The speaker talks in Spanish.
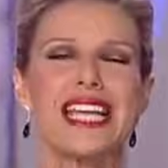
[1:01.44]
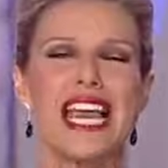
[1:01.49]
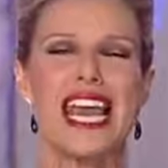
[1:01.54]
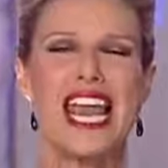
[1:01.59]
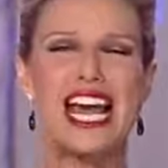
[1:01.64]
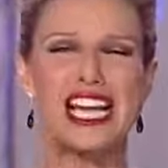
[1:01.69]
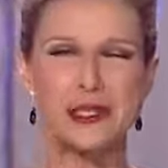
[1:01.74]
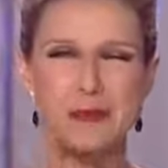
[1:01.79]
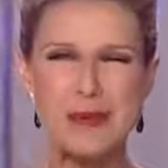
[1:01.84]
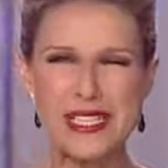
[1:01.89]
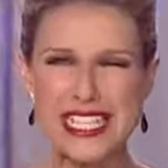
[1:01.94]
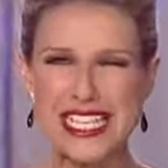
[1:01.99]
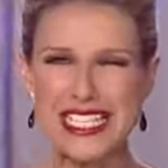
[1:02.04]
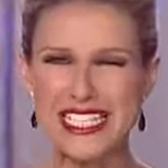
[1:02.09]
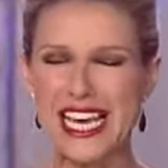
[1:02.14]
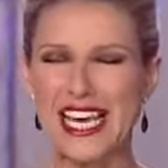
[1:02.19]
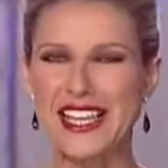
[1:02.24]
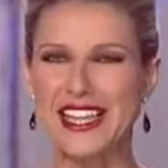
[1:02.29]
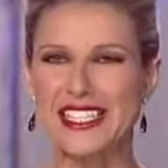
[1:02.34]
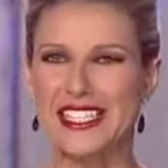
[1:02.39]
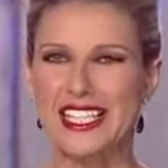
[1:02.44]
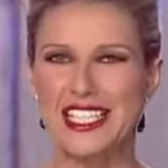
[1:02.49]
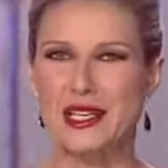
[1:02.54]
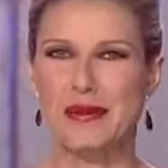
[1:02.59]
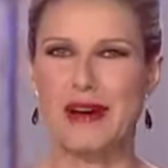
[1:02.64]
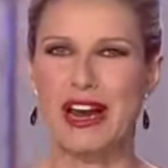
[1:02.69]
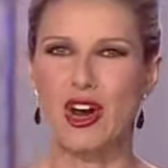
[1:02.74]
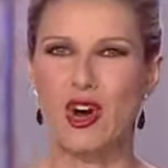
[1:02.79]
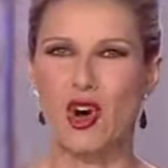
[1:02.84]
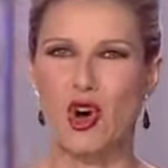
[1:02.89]
las vistas que hay desde ese
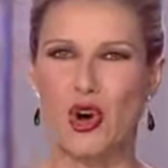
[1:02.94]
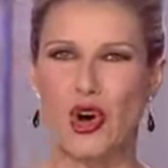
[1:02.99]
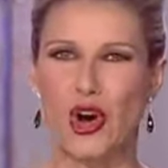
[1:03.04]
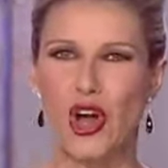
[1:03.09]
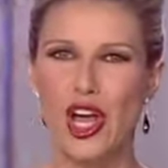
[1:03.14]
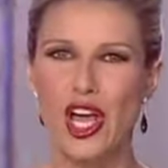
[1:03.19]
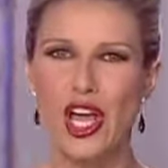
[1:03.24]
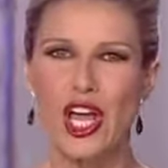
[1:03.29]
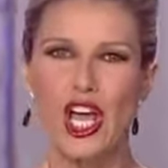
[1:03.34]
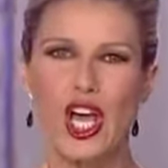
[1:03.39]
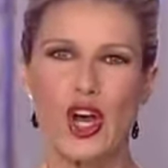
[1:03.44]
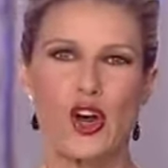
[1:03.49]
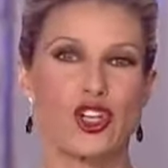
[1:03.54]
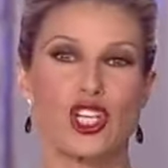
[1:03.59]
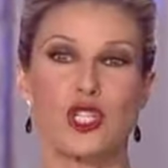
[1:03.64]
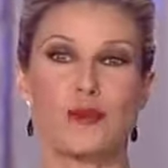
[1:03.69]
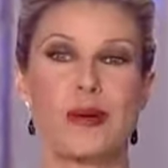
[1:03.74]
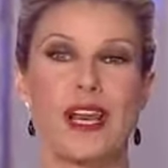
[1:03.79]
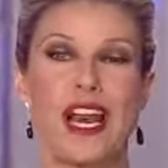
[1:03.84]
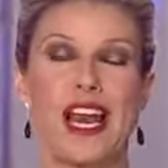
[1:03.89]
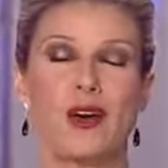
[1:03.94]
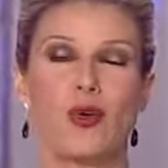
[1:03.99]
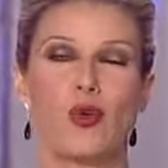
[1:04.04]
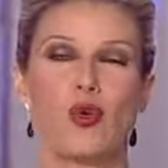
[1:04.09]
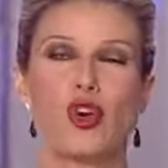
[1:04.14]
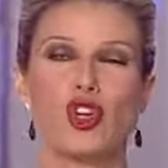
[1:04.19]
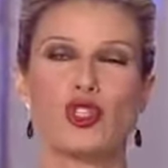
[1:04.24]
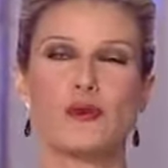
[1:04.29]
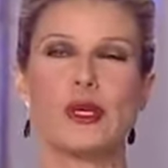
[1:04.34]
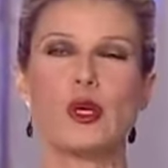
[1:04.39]
balcón. Nos esperan
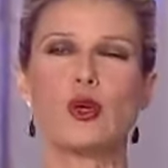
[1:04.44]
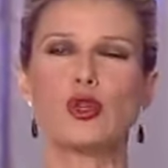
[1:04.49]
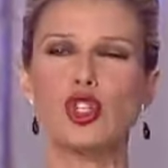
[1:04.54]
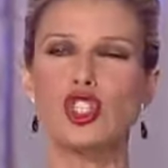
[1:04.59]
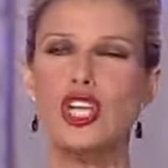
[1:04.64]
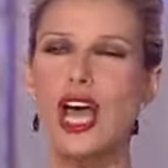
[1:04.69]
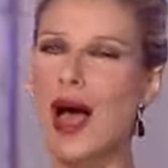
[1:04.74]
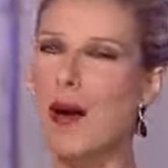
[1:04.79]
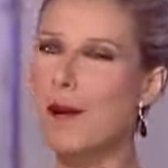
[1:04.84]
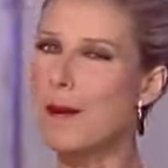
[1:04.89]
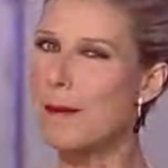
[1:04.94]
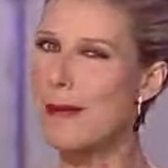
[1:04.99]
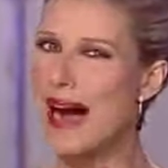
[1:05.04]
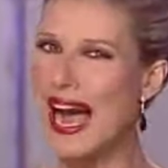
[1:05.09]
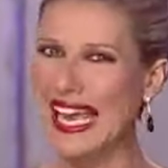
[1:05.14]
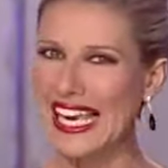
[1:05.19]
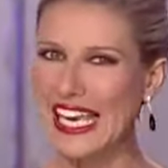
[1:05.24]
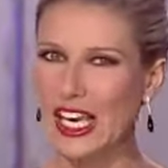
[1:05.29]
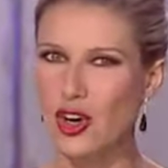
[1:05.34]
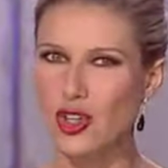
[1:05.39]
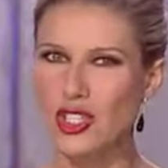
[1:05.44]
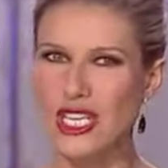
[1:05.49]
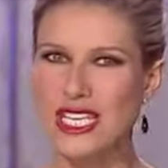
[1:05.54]
unos minutos mágicos,